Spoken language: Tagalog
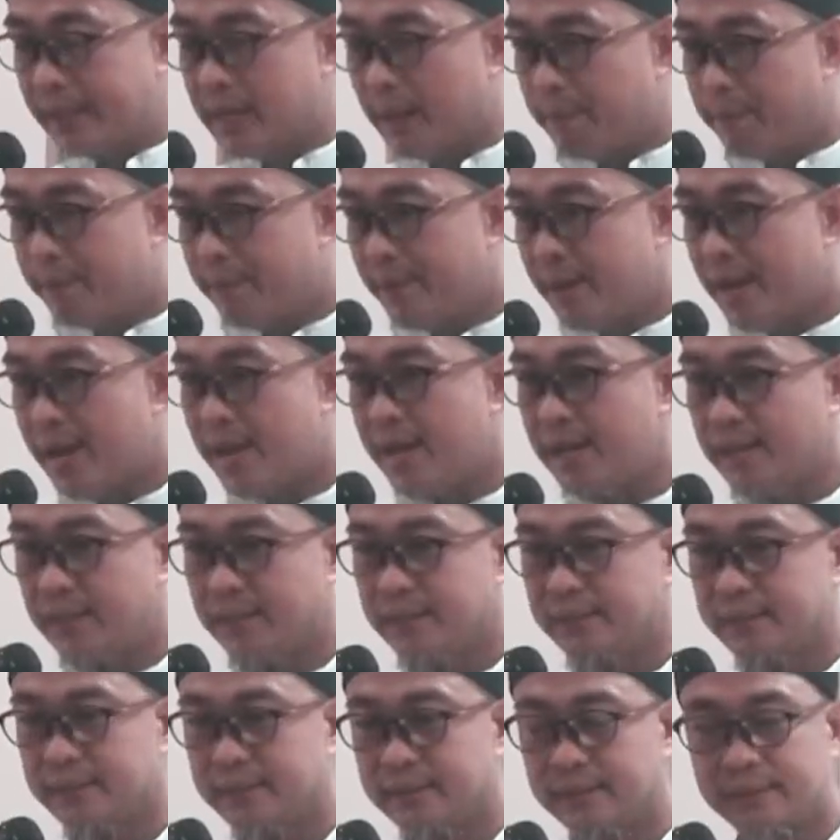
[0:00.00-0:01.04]
Iti kapya,
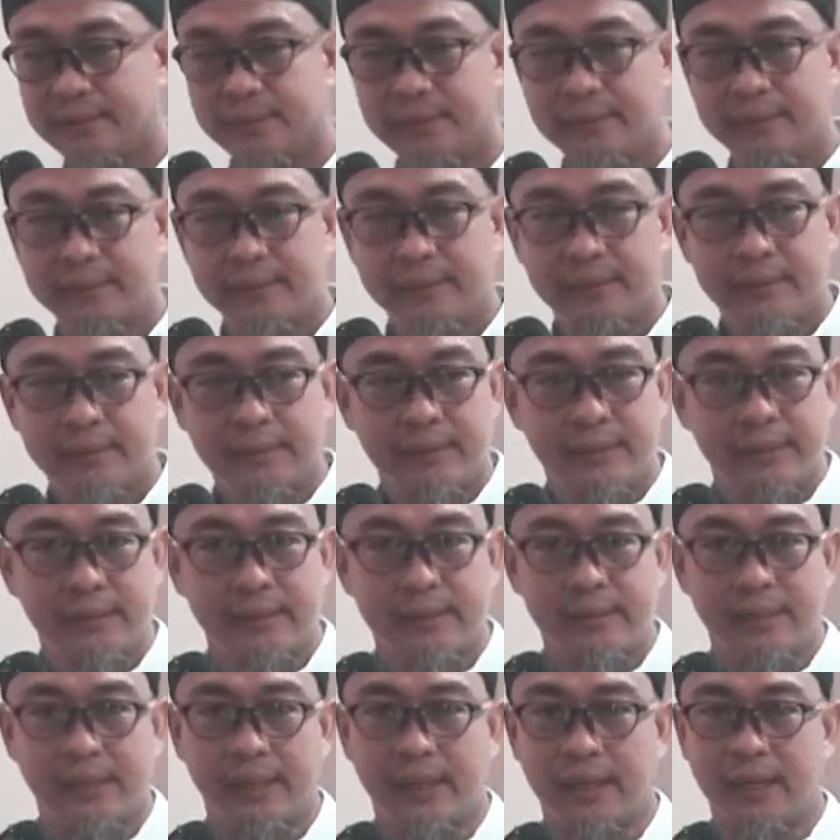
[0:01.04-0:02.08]

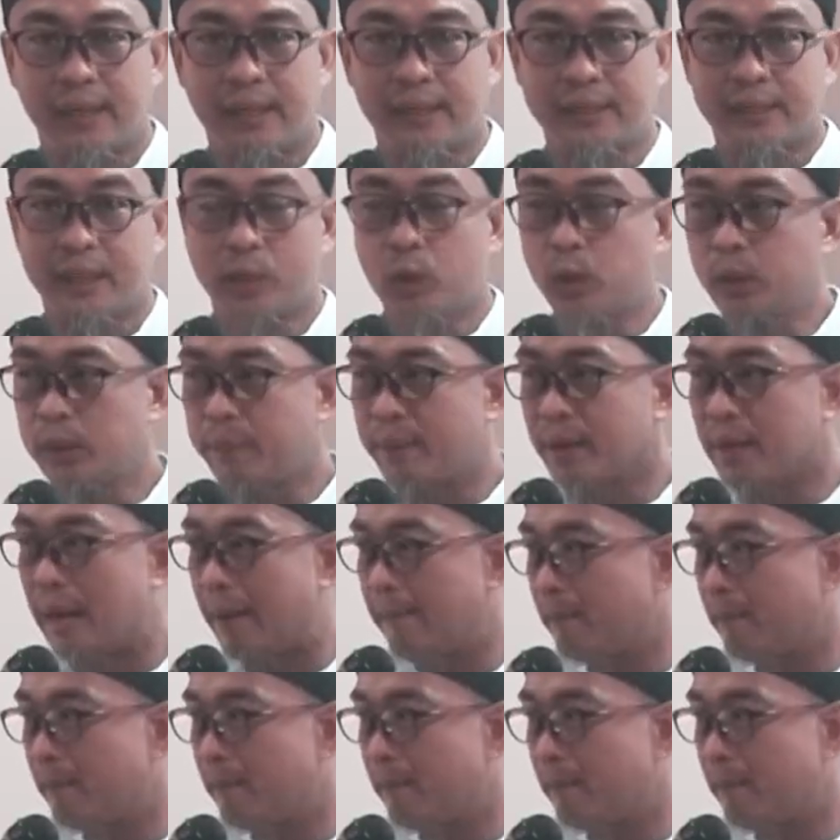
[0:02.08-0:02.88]
uh, ah, sigun ti